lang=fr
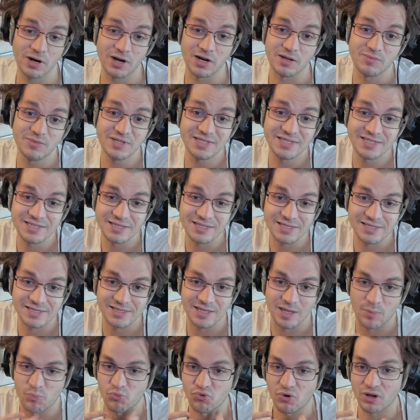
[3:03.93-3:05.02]
à la limite,
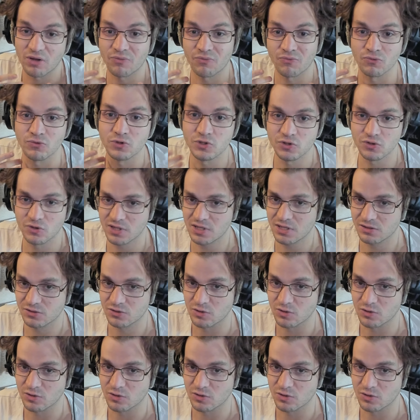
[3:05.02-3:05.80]
ça pourrait fonctionner.